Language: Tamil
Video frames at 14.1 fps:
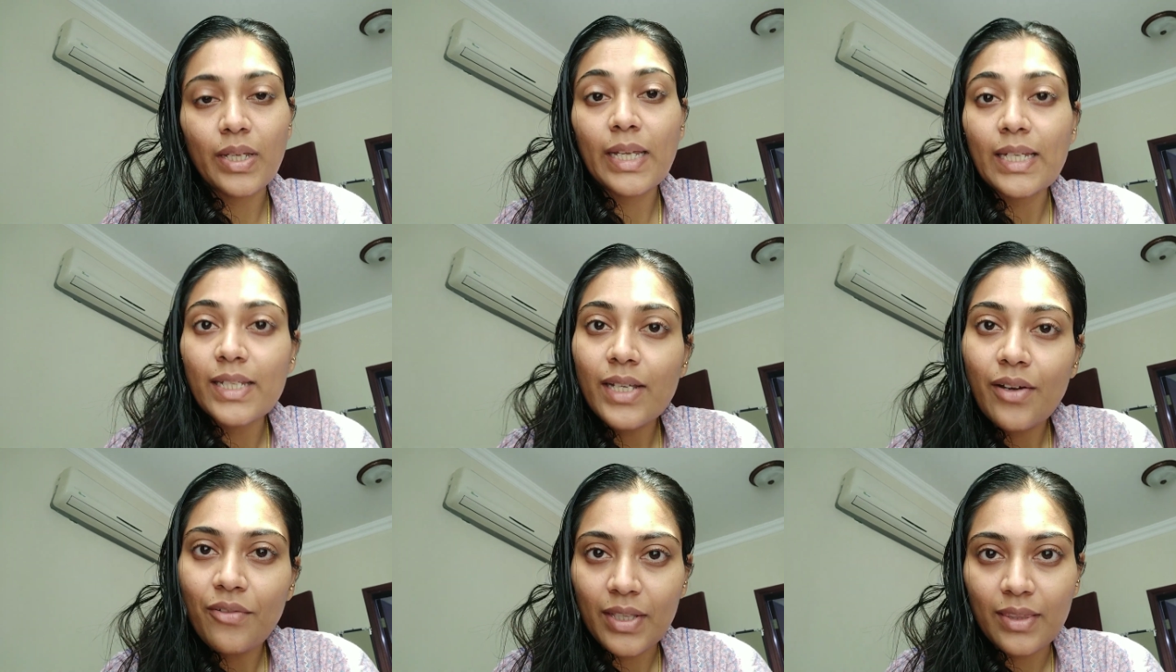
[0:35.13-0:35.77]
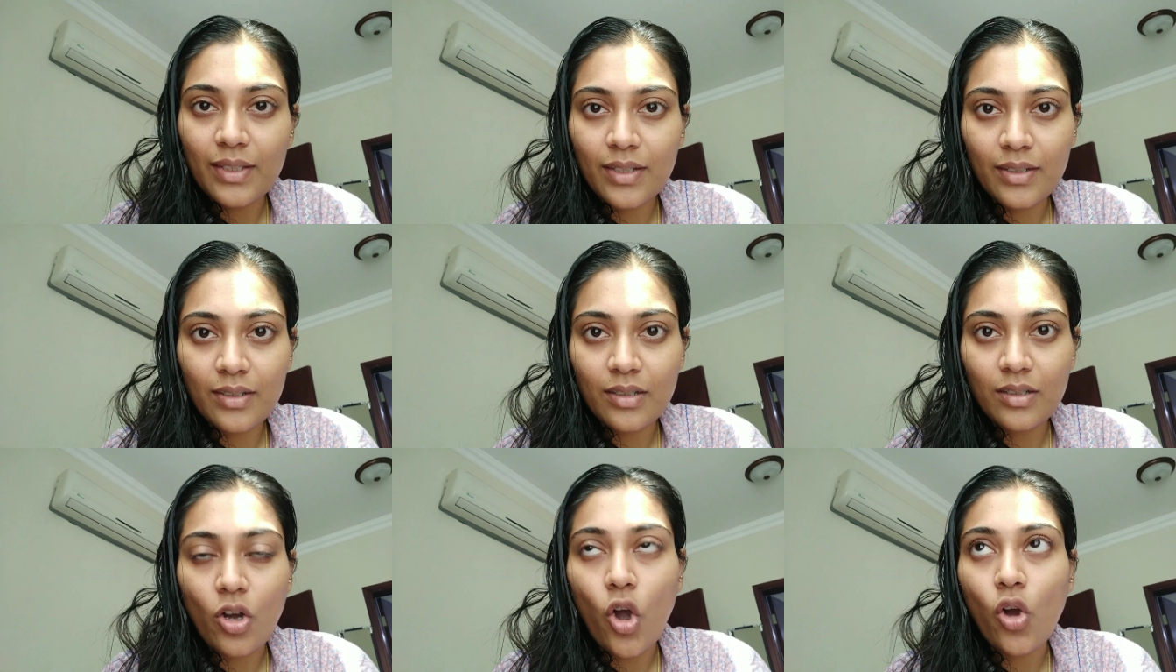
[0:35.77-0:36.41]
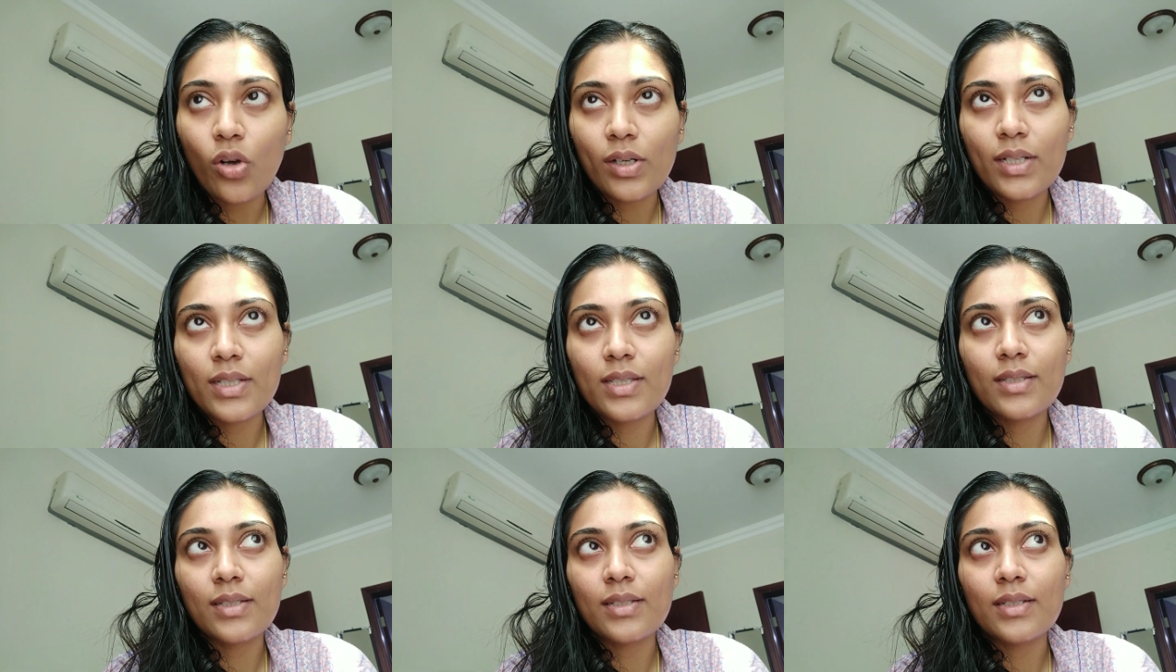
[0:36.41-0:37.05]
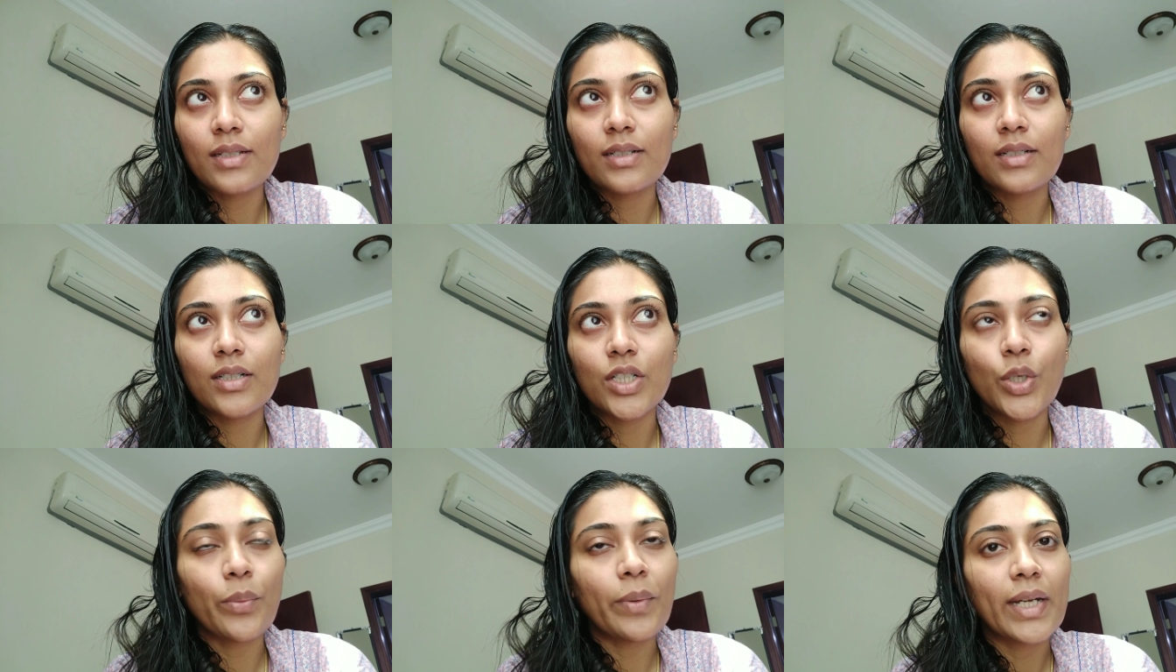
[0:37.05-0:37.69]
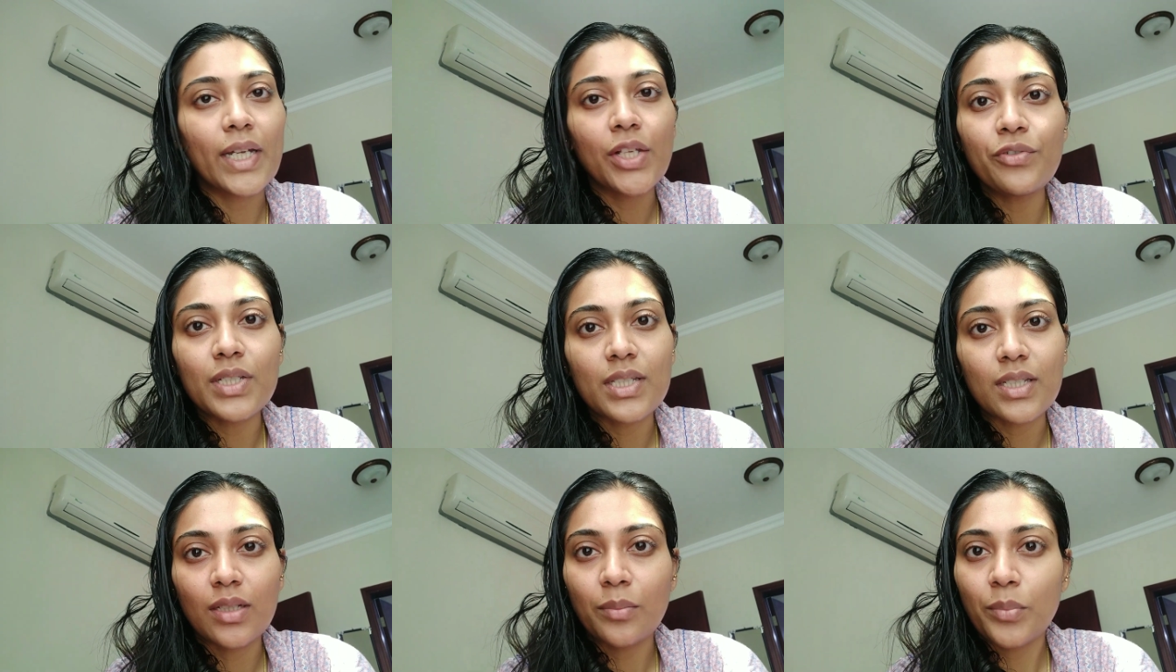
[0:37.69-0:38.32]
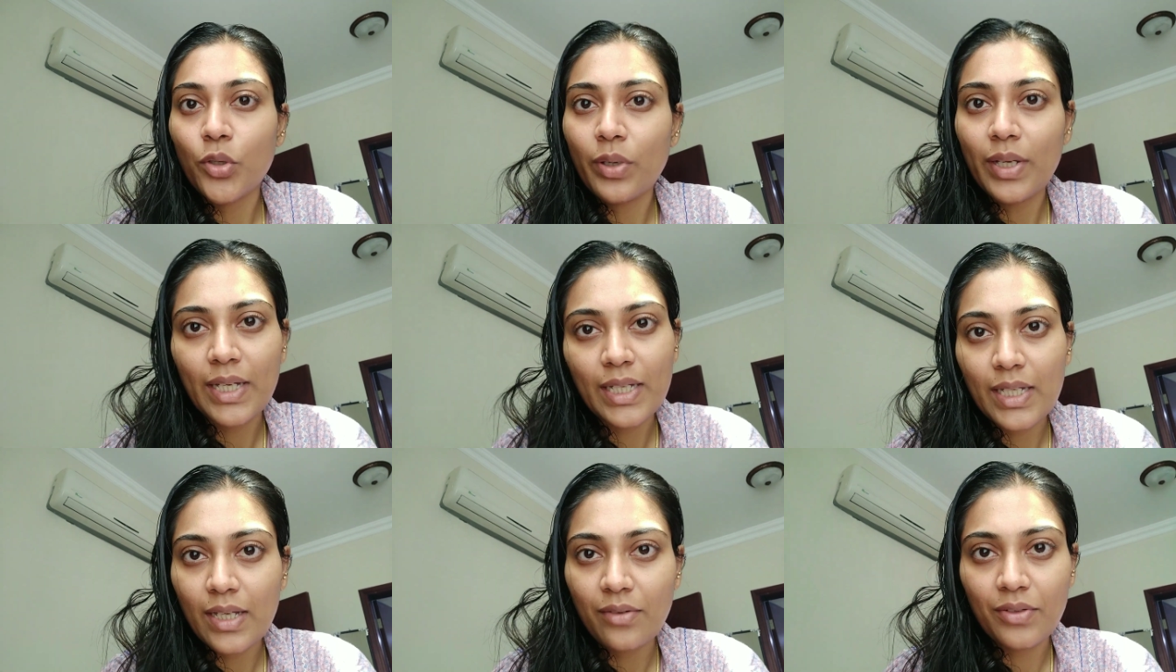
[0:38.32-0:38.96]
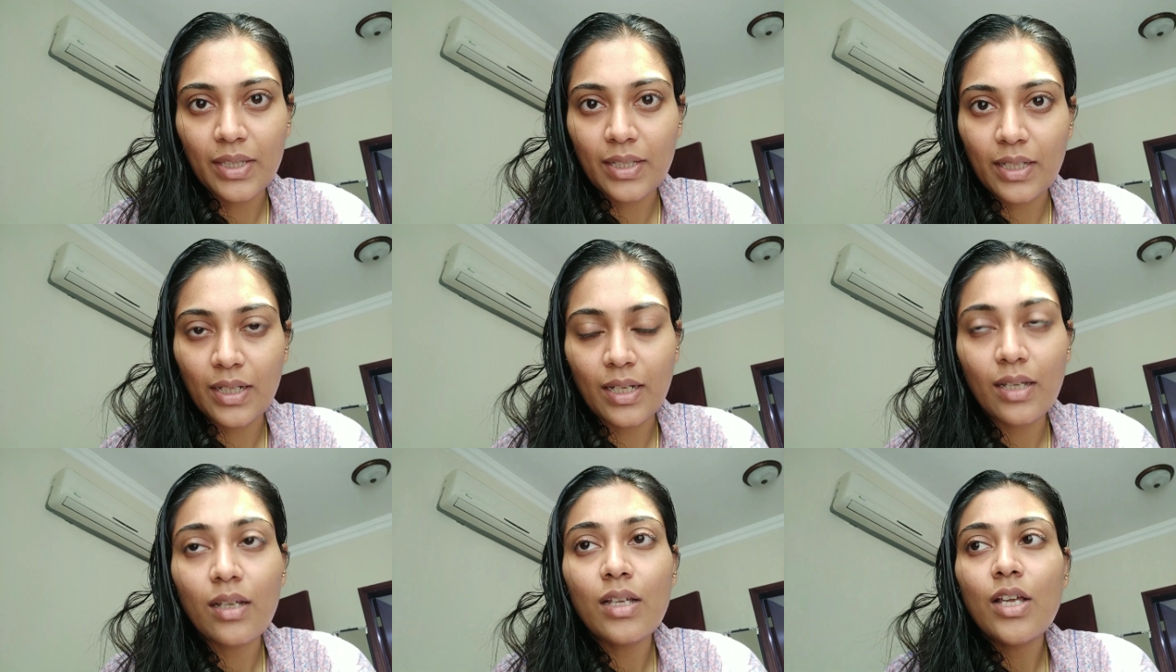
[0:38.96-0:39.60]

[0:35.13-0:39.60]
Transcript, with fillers: இந்தியா வந்தேன் ஆகஸ்ட் டுவெண்ட்டி ஃபஸ்ட்க்கு அப்புறம் இந்தியா வந்தேன்ல